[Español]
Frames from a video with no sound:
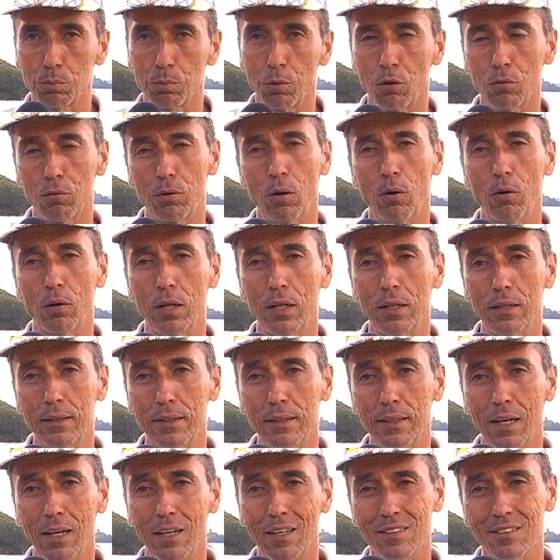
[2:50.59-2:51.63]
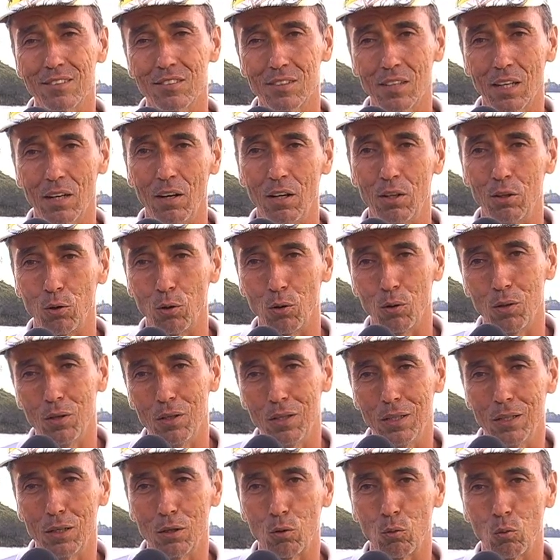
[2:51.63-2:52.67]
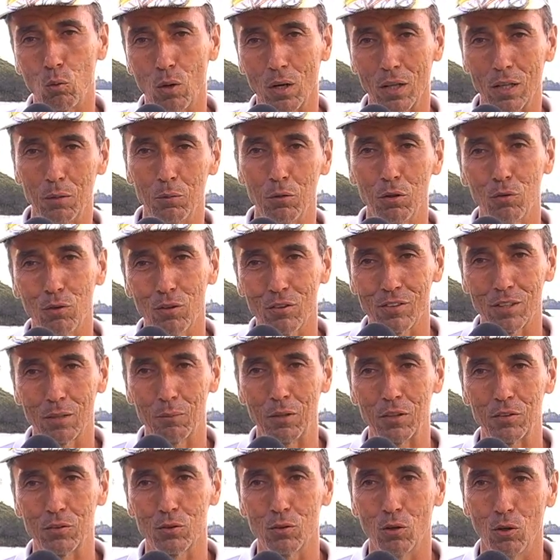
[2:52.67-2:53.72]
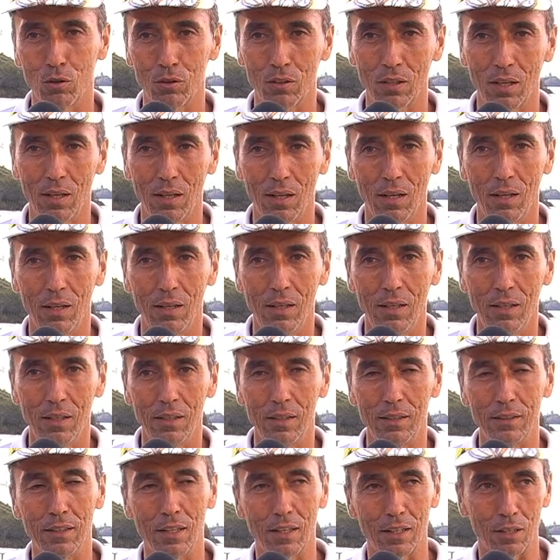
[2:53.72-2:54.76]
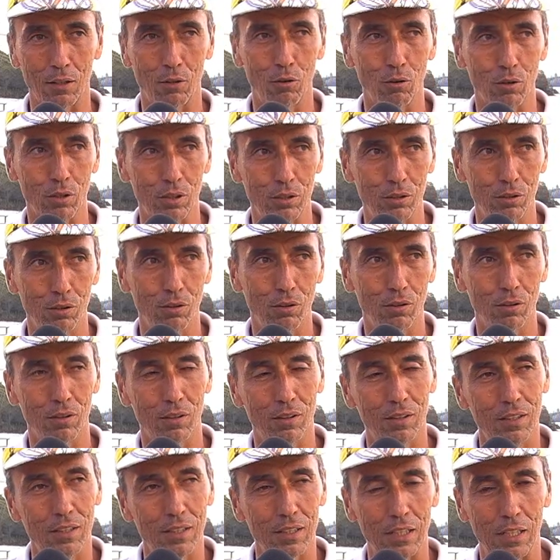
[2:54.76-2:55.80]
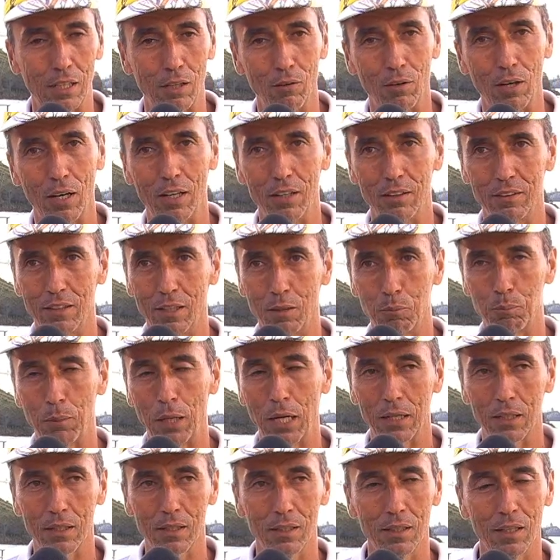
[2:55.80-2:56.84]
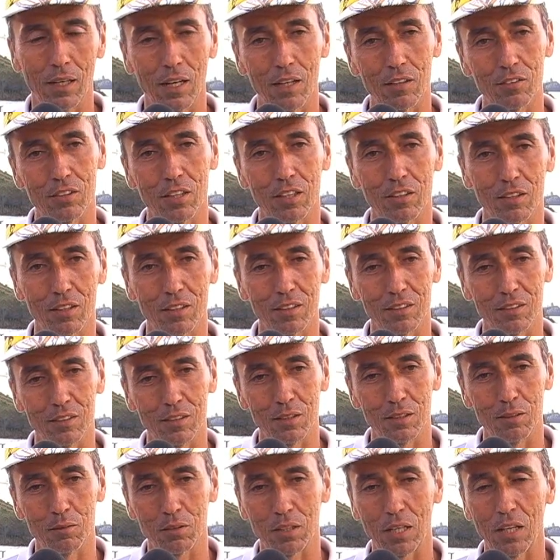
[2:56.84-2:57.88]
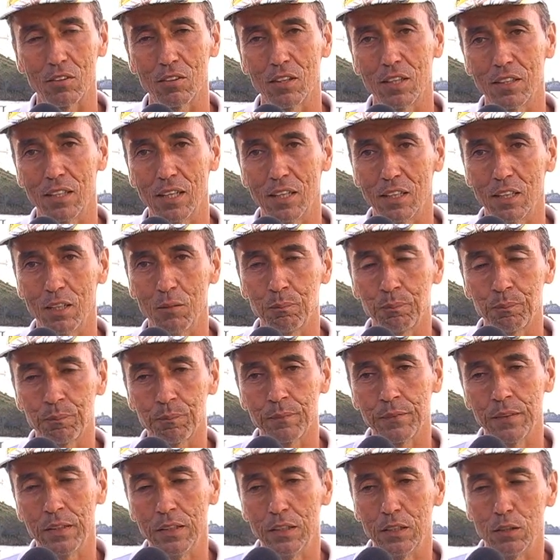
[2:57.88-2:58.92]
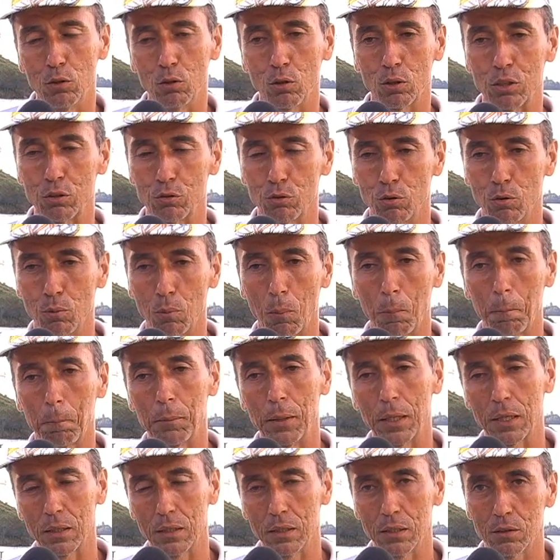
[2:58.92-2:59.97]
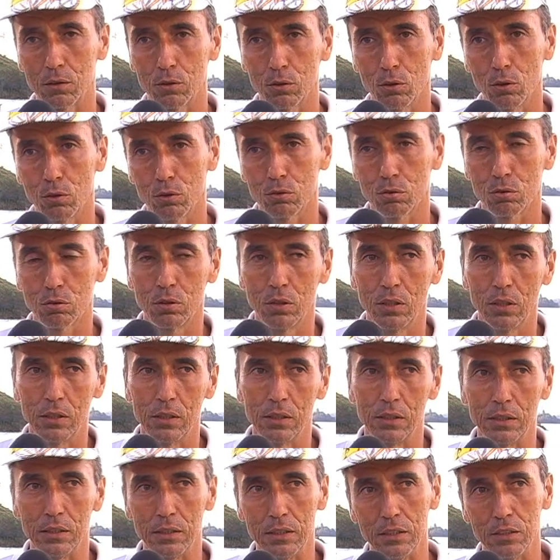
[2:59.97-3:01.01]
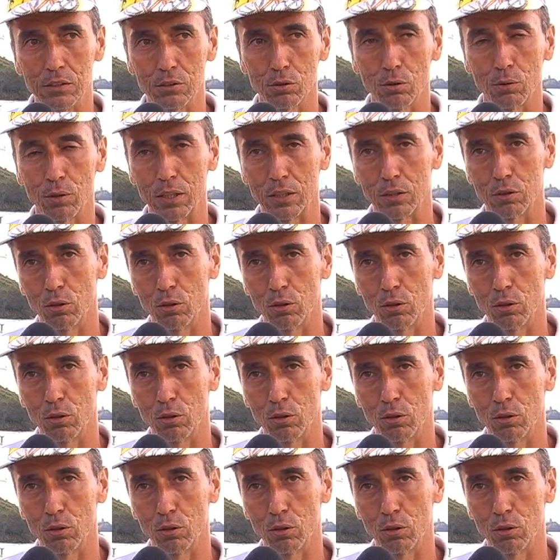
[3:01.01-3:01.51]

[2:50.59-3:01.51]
Por favor, el día sábado, guardemos nuestra mascota en el recorrido que va desde el parque hacia Casa Diana, lo que son perritos y sobre